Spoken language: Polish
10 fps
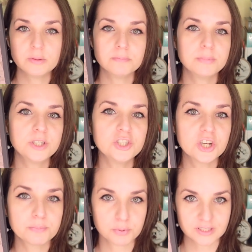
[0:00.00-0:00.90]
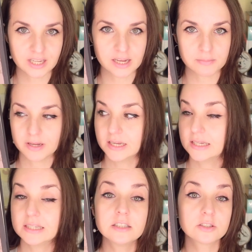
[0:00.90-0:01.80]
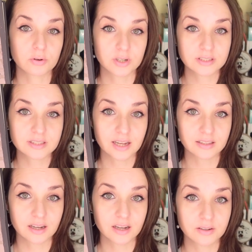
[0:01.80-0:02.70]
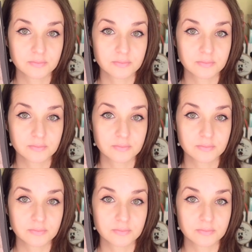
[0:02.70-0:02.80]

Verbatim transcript: im bliżej poznajemy historię Stana.